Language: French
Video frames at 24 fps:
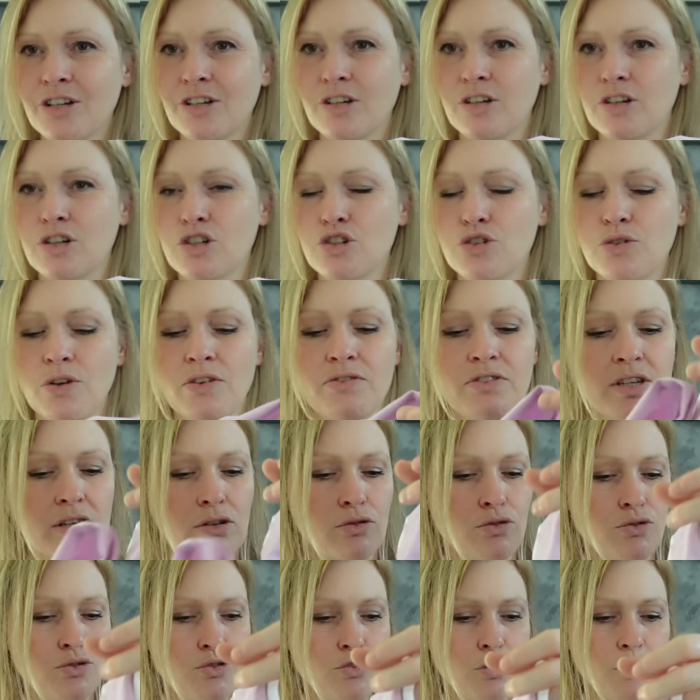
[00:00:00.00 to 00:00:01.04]
Euh, je vais venir
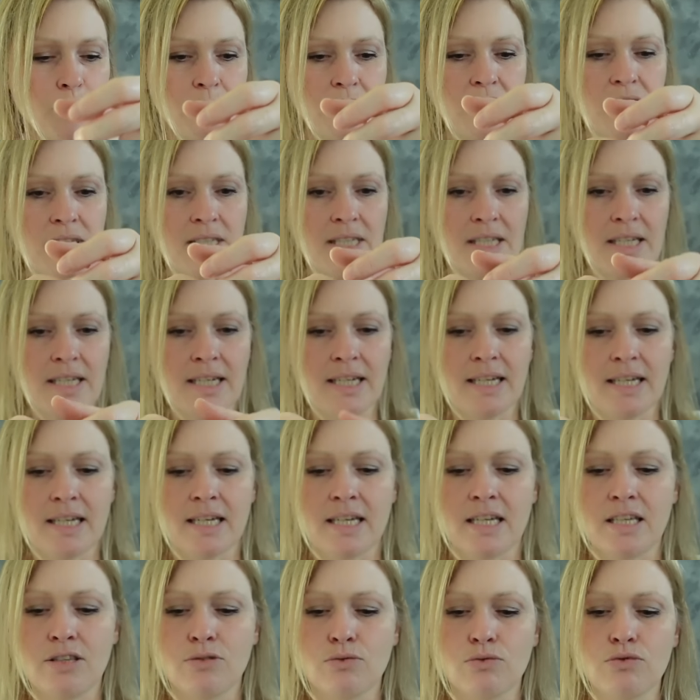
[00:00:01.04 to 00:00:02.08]
le
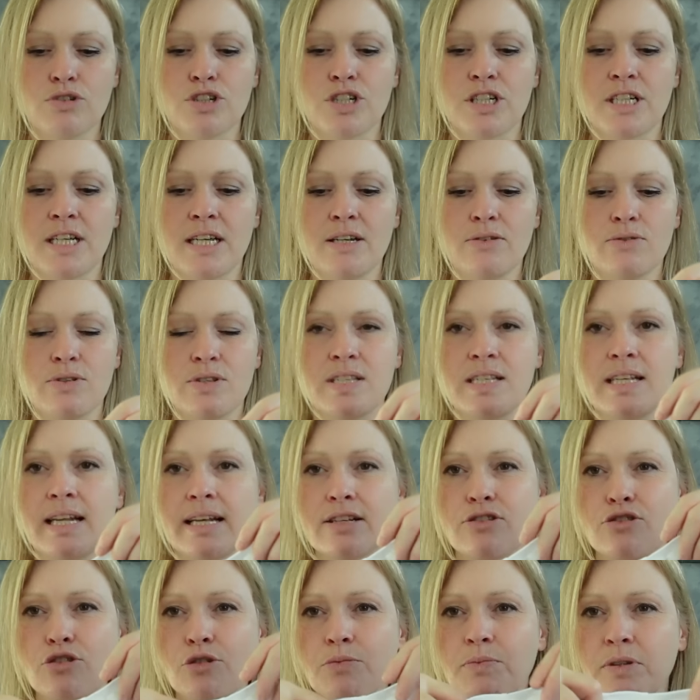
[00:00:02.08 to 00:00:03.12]
surpiquer et donc j'ai aussi
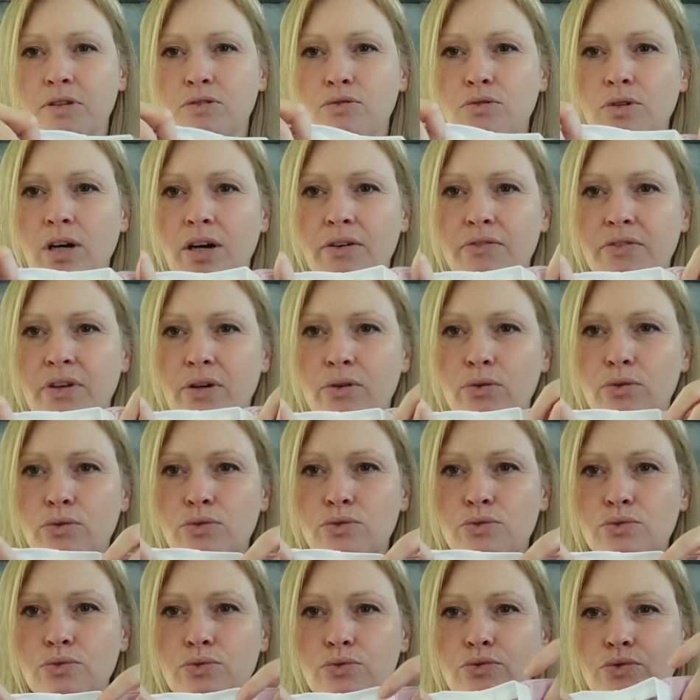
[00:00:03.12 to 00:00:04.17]
la surpiqûre à faire
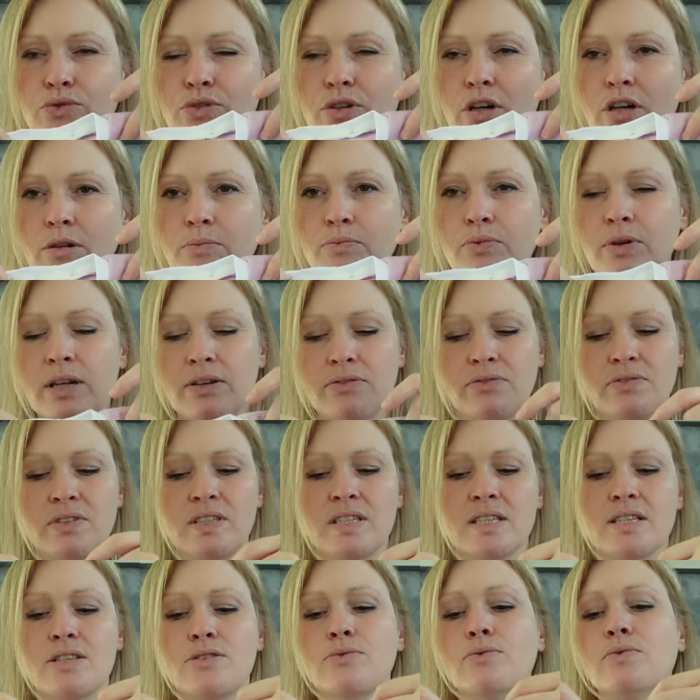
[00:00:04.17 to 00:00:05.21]
autour du col pour la
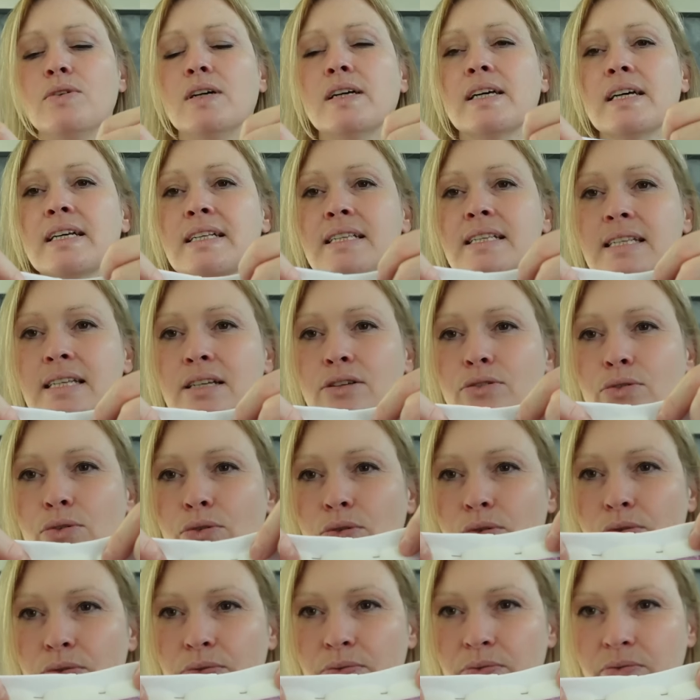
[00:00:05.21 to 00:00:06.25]
finition ainsi
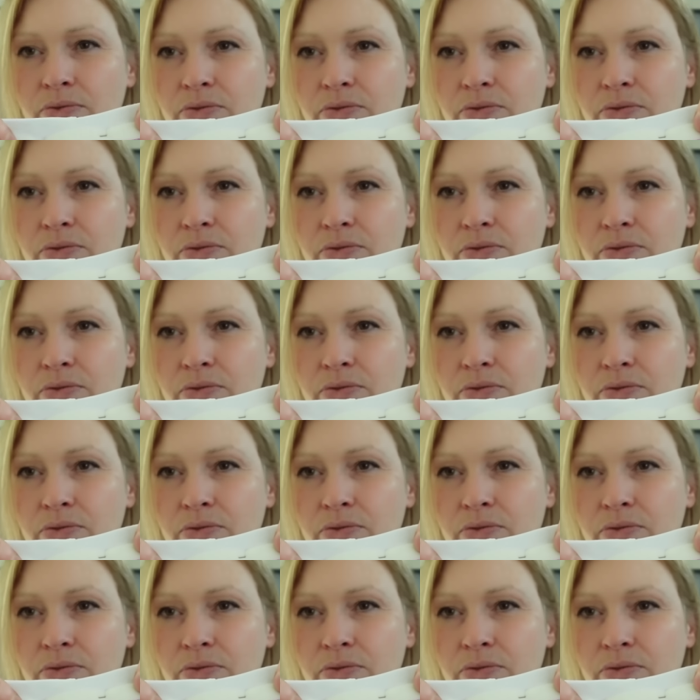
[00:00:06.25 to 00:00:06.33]
que